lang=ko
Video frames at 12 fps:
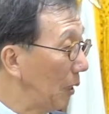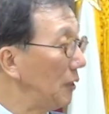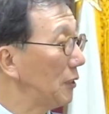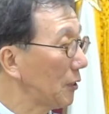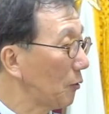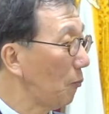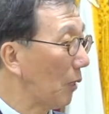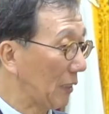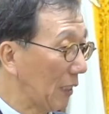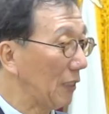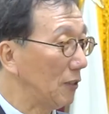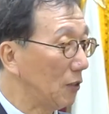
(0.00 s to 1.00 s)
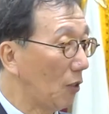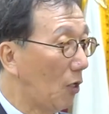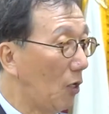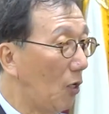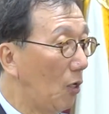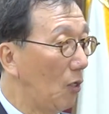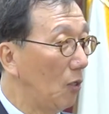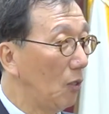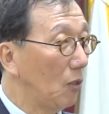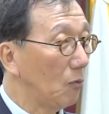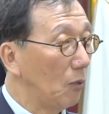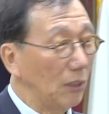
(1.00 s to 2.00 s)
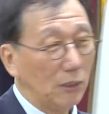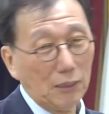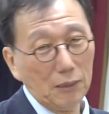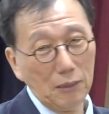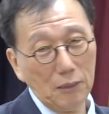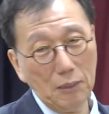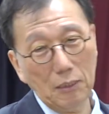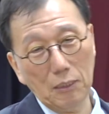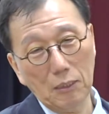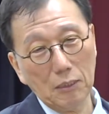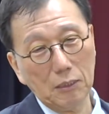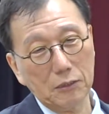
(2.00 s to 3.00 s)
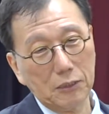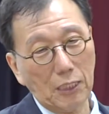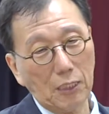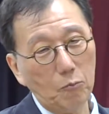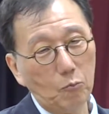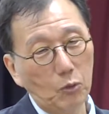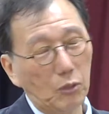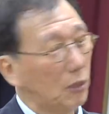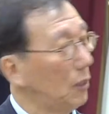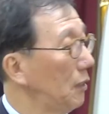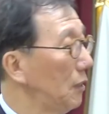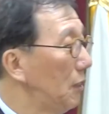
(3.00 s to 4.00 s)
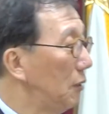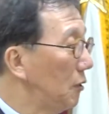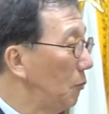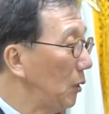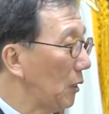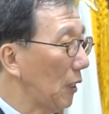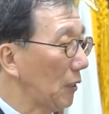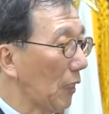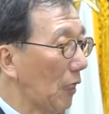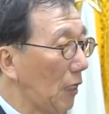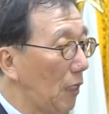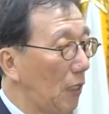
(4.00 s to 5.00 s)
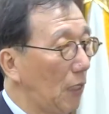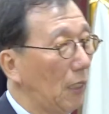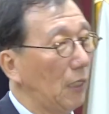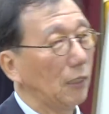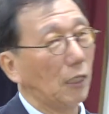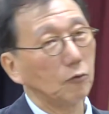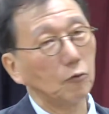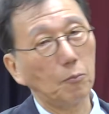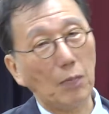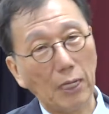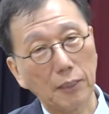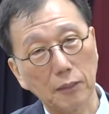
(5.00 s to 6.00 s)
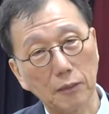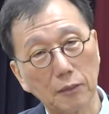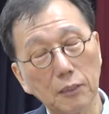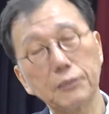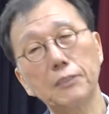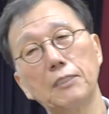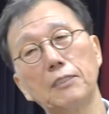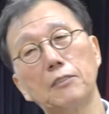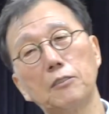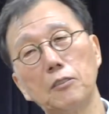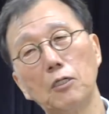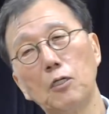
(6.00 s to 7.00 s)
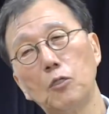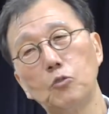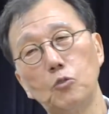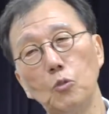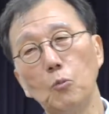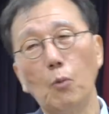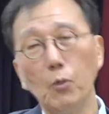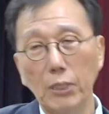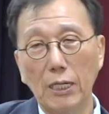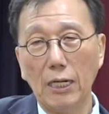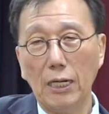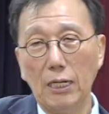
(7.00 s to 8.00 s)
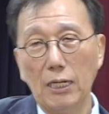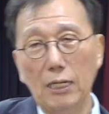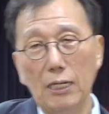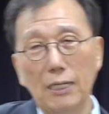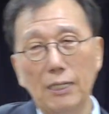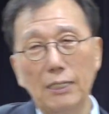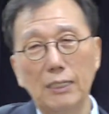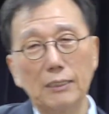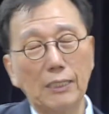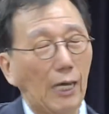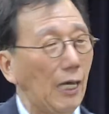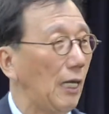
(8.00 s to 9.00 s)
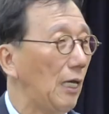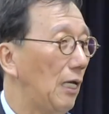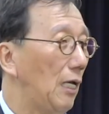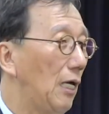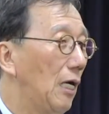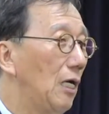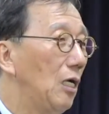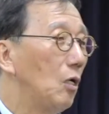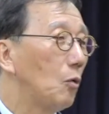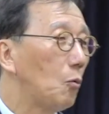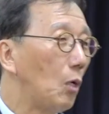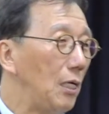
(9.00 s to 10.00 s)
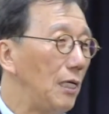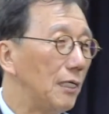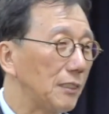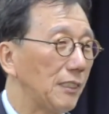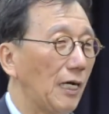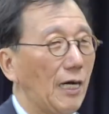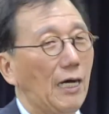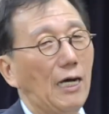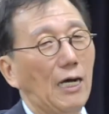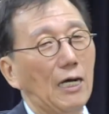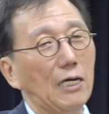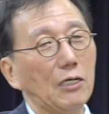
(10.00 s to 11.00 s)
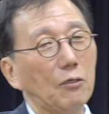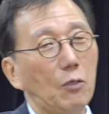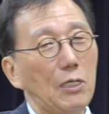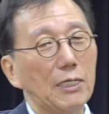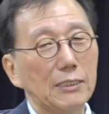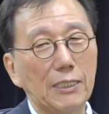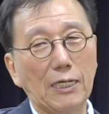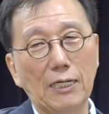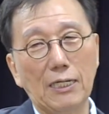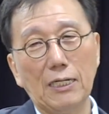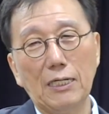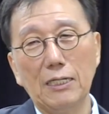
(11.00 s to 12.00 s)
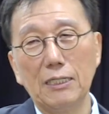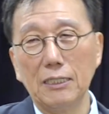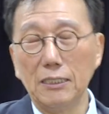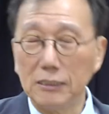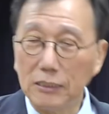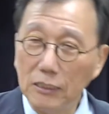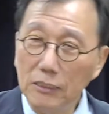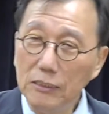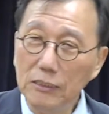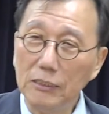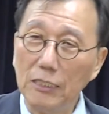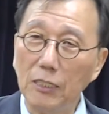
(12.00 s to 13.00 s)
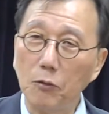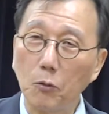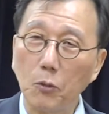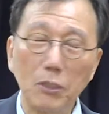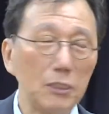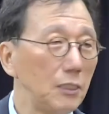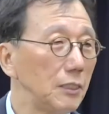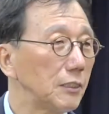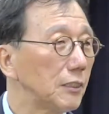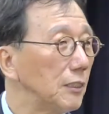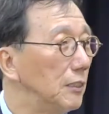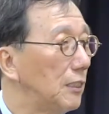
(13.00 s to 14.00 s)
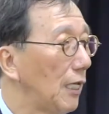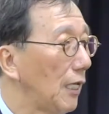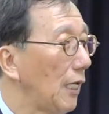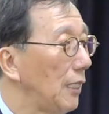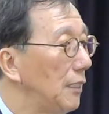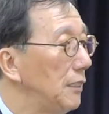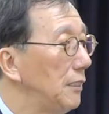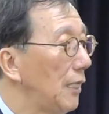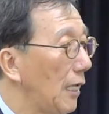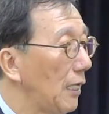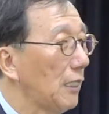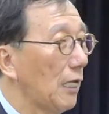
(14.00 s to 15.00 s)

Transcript: 베니스도 마찬가지죠. 굉장히 그 세계 무역의 거점이 되었다가 나중에 망하는 거예요. 그래서 이거를 쭉 보니까 다 권력자가 어떤 제도를 선택했느냐에